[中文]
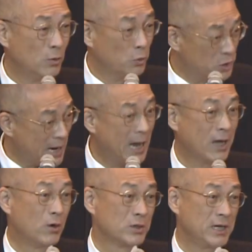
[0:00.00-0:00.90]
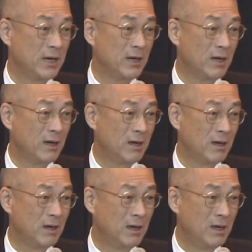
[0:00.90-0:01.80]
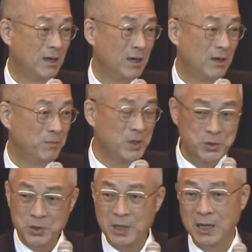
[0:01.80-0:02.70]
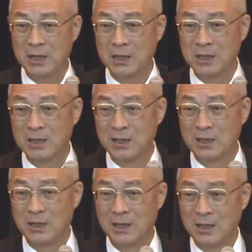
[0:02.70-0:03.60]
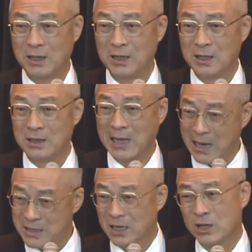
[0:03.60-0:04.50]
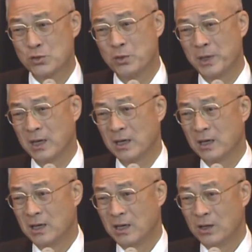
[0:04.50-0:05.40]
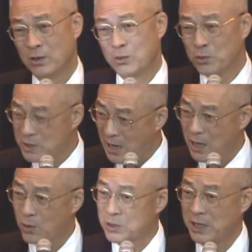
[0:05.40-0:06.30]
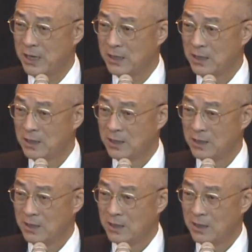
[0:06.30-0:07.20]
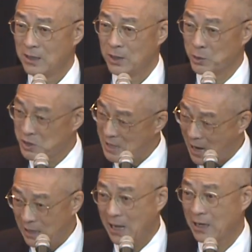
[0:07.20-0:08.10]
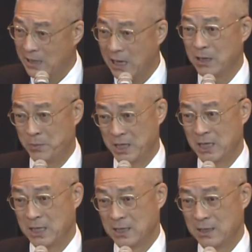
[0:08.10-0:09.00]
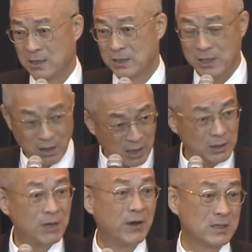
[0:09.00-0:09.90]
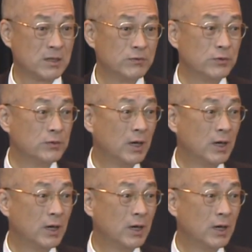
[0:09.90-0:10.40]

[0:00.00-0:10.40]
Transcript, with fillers: 无障碍空间，必须很呃坦诚的说明，无障碍空间有相当大的比例是要靠地方政府，